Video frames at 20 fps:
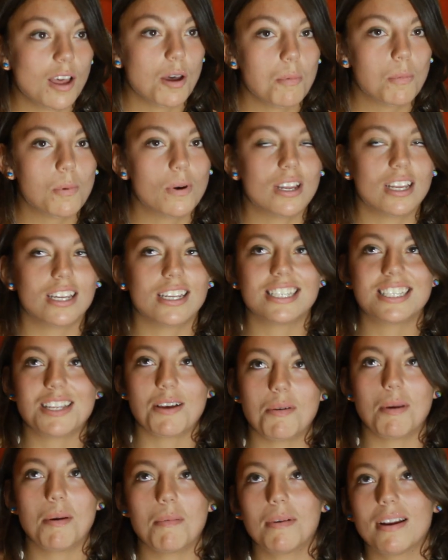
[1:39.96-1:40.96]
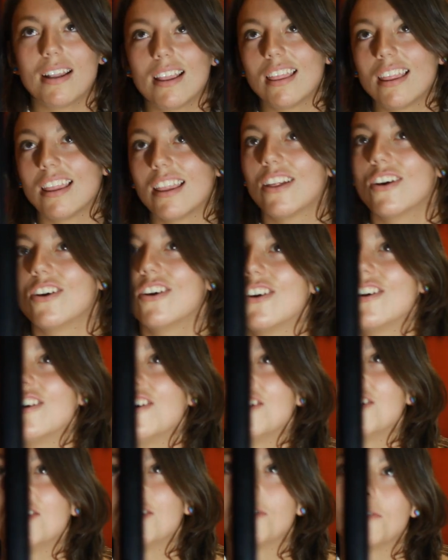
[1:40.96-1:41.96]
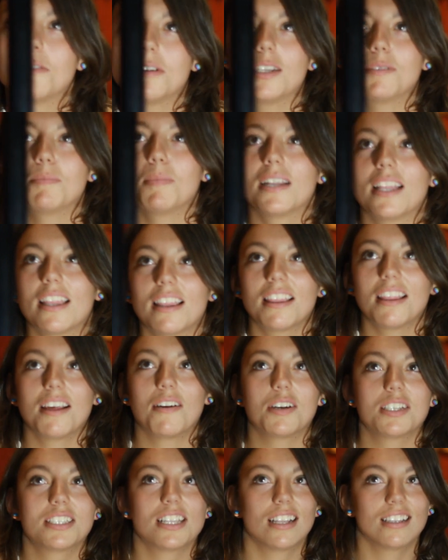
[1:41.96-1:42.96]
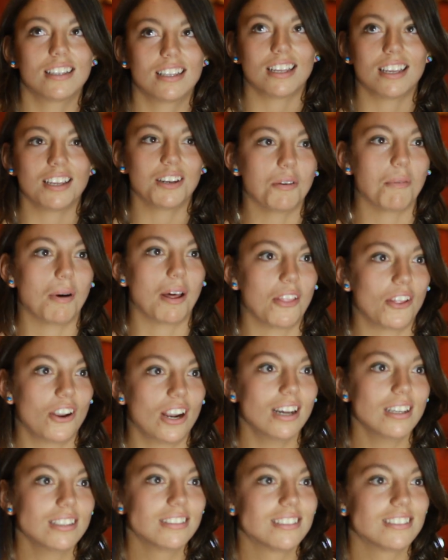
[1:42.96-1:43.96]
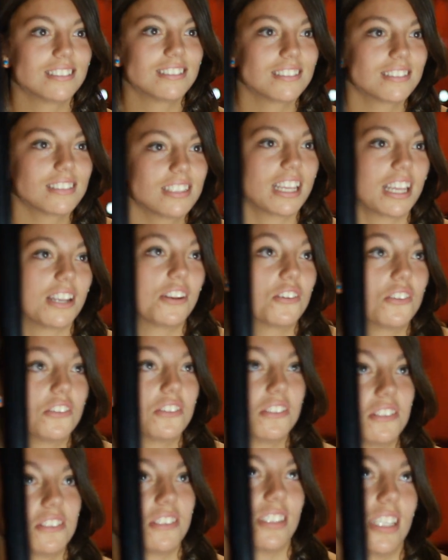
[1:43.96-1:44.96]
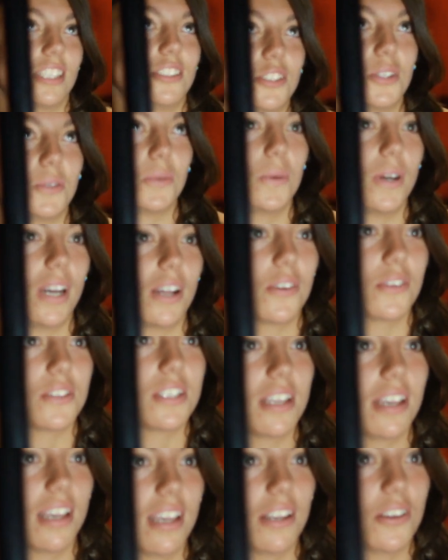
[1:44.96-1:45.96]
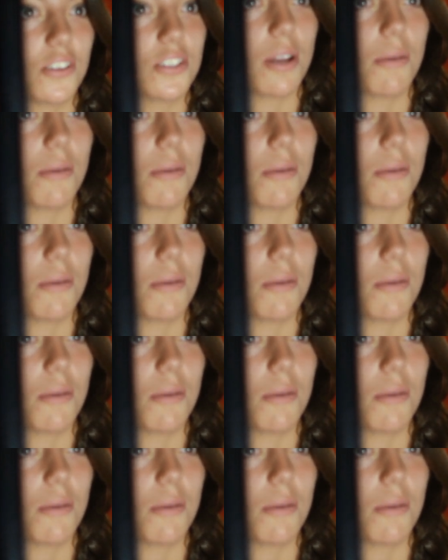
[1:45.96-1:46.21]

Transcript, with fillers: Pues a mí me ha parecido una experiencia bastante innovadora, que no, nos ha hecho nunca, no se, no se ha